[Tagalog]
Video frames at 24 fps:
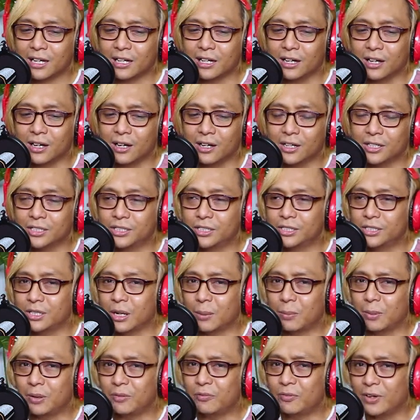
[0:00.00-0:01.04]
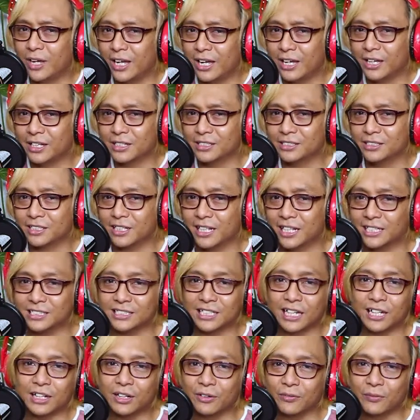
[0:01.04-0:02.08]
uh, Shopee fails,
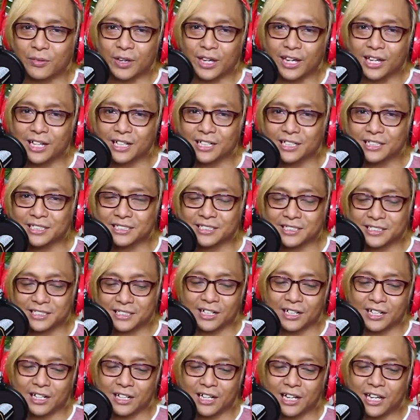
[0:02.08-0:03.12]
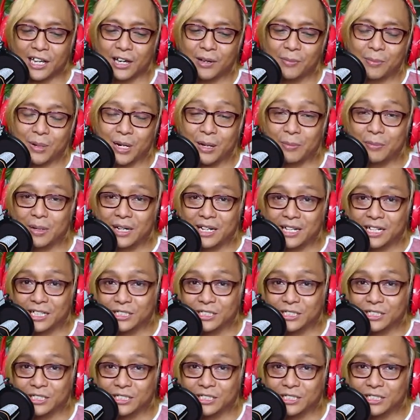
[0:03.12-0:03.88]
Lazada fails, uh, kaya marami rin